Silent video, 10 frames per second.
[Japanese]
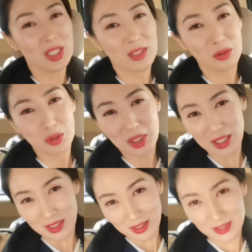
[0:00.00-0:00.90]
という
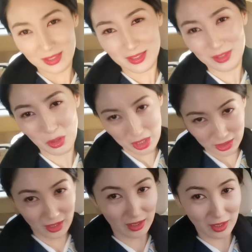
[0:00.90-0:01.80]
か、よかっ
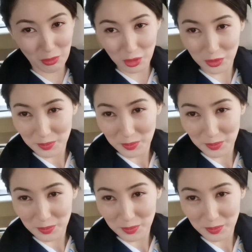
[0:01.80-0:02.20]
た。でも、